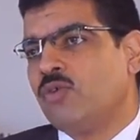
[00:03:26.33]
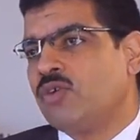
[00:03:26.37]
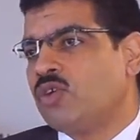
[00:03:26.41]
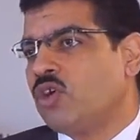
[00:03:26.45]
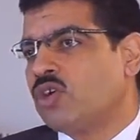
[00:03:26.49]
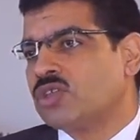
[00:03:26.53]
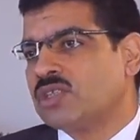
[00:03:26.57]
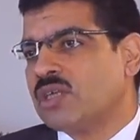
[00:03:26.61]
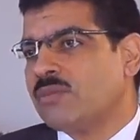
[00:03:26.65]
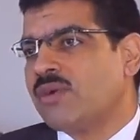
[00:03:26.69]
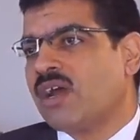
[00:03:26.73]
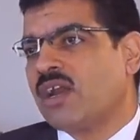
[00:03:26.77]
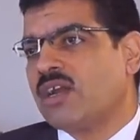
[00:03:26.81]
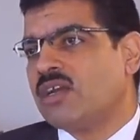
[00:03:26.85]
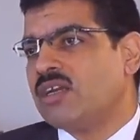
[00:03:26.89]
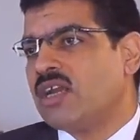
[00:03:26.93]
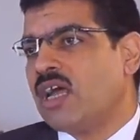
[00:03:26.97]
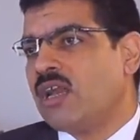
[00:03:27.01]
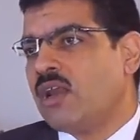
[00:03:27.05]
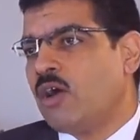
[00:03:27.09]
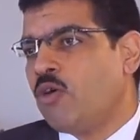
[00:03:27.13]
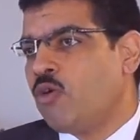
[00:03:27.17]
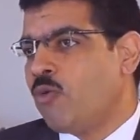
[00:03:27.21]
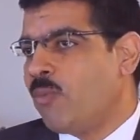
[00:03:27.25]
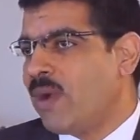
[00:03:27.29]
ونعتبر ان
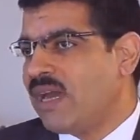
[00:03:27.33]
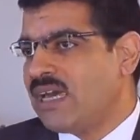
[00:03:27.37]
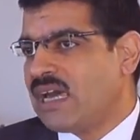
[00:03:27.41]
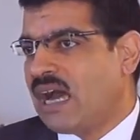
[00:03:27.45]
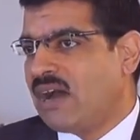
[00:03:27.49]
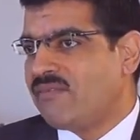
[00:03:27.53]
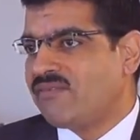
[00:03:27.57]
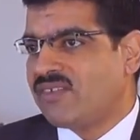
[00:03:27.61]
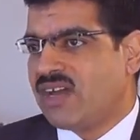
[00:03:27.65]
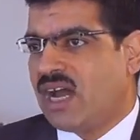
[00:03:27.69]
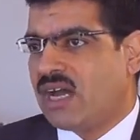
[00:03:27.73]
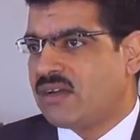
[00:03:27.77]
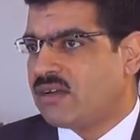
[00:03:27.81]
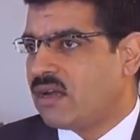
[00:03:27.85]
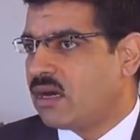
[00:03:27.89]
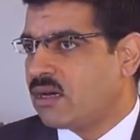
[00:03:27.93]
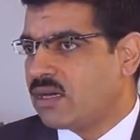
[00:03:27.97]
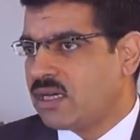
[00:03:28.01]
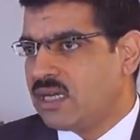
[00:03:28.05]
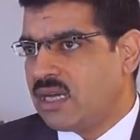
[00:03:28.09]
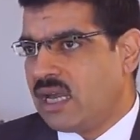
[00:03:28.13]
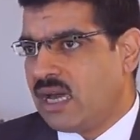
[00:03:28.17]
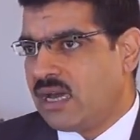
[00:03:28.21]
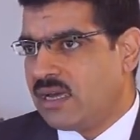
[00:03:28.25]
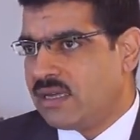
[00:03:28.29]
له بيعه في
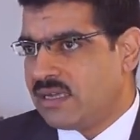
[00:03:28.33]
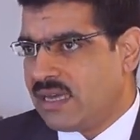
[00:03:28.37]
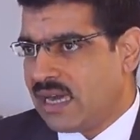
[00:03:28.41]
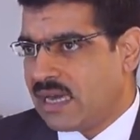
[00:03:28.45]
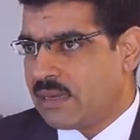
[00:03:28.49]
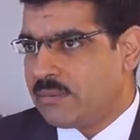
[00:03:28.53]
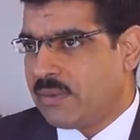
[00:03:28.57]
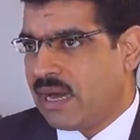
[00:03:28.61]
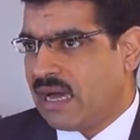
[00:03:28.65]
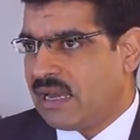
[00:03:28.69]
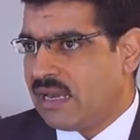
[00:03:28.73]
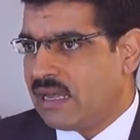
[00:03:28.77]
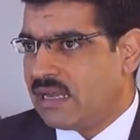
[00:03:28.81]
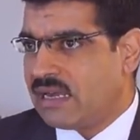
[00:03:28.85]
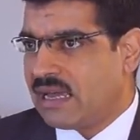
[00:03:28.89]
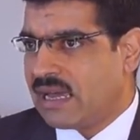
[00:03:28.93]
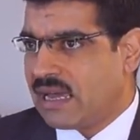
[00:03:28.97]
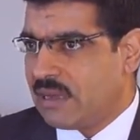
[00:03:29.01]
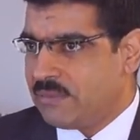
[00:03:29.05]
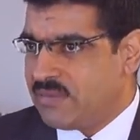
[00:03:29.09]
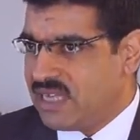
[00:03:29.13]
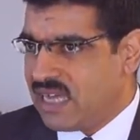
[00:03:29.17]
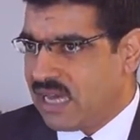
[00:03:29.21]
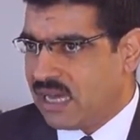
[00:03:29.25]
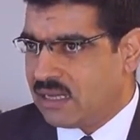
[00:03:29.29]
عناقنا يجب علينا
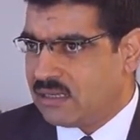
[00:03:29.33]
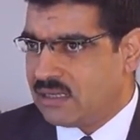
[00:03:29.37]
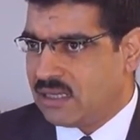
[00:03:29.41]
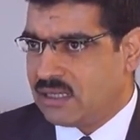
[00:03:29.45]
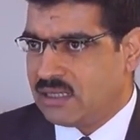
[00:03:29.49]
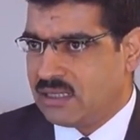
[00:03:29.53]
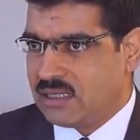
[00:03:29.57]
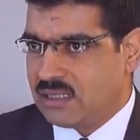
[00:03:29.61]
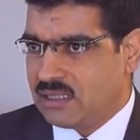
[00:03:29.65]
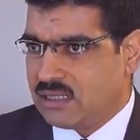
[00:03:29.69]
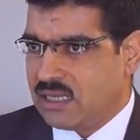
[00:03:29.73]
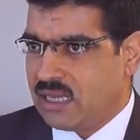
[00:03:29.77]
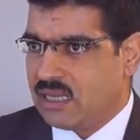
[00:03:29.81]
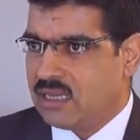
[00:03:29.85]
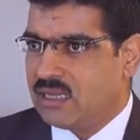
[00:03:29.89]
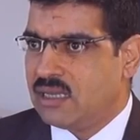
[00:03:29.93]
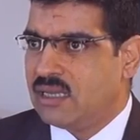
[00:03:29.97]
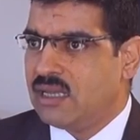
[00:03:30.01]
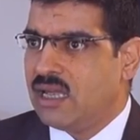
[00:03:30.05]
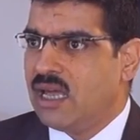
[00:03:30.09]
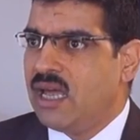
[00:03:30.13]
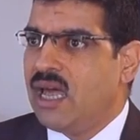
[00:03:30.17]
جميعا ان احنا